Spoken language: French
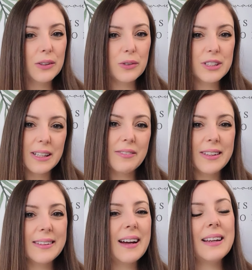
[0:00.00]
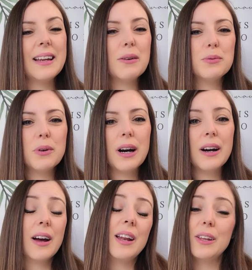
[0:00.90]
Donc je t'invite à aller la
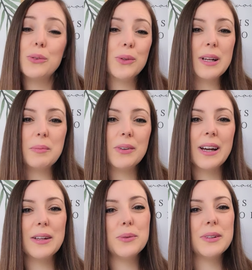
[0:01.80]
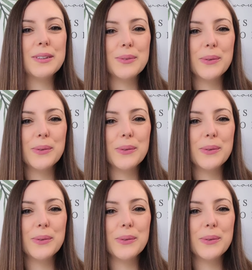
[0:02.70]
voir, elle est totalement gratuite.